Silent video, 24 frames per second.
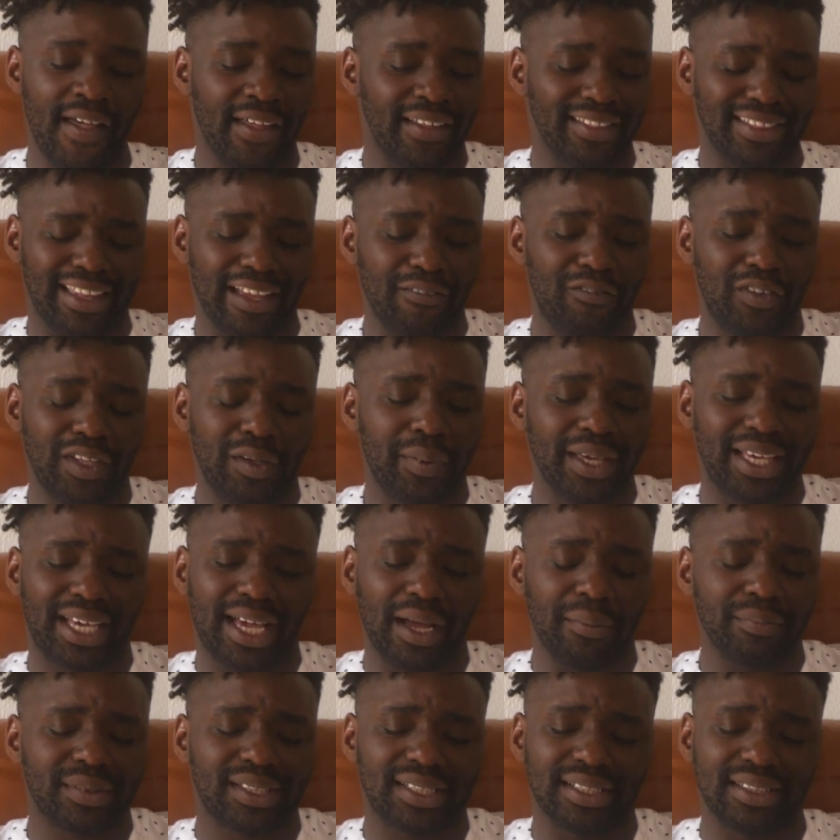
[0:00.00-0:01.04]
David
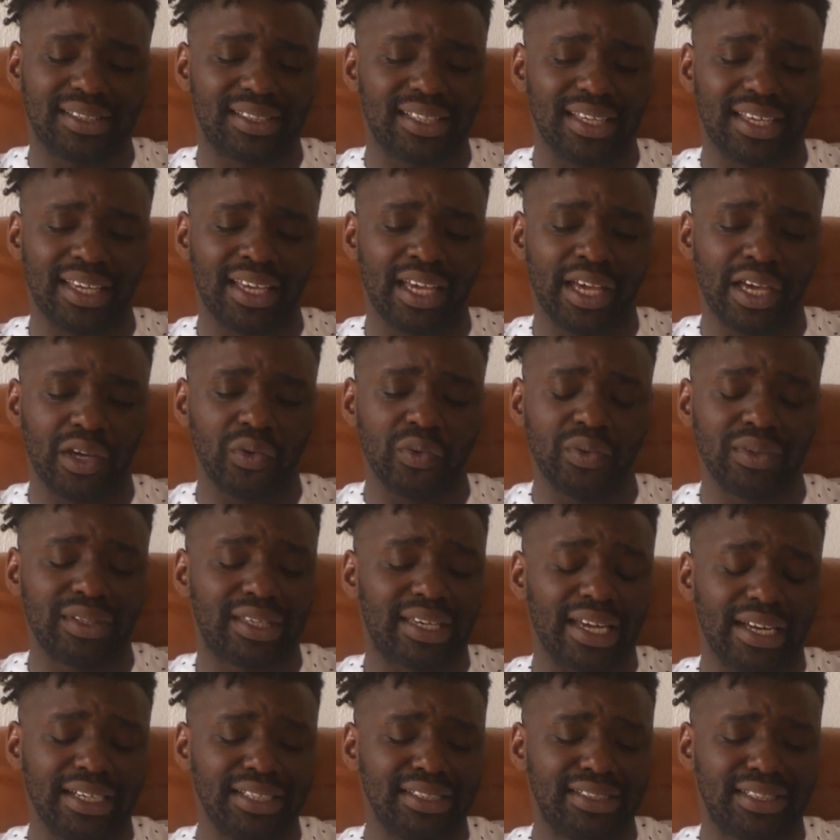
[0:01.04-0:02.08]
Beckham, c'était une
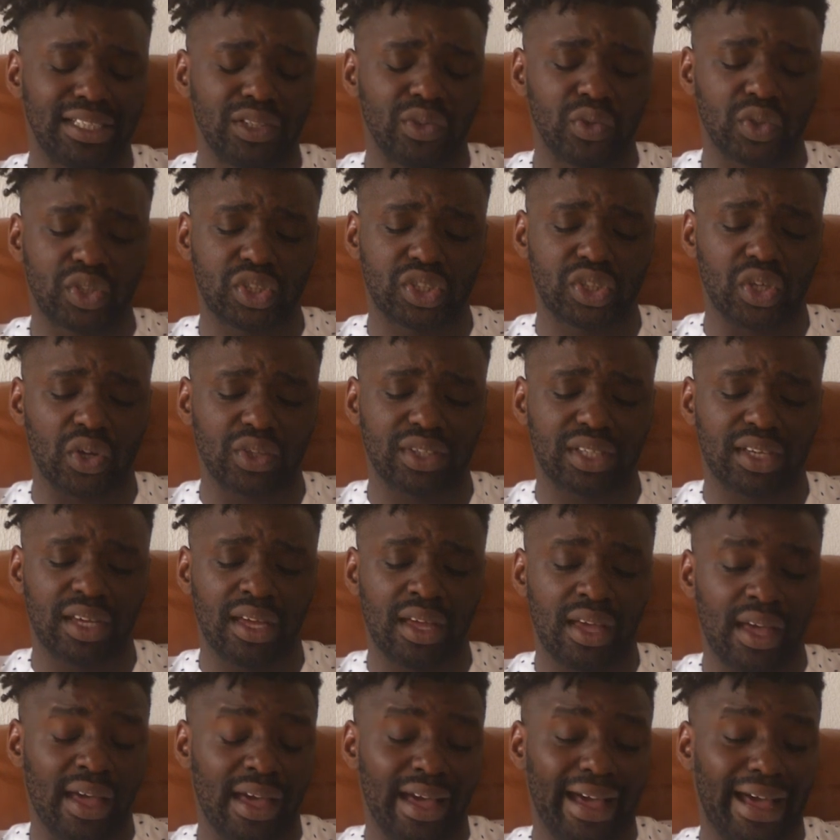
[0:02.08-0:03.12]
qualité de centre
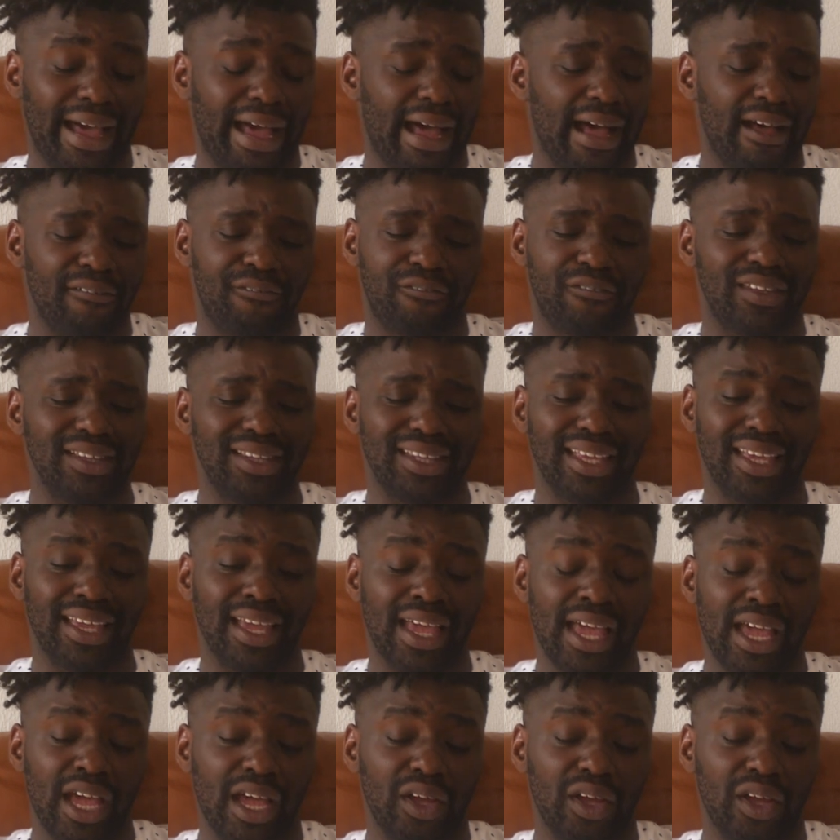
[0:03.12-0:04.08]
raffinée,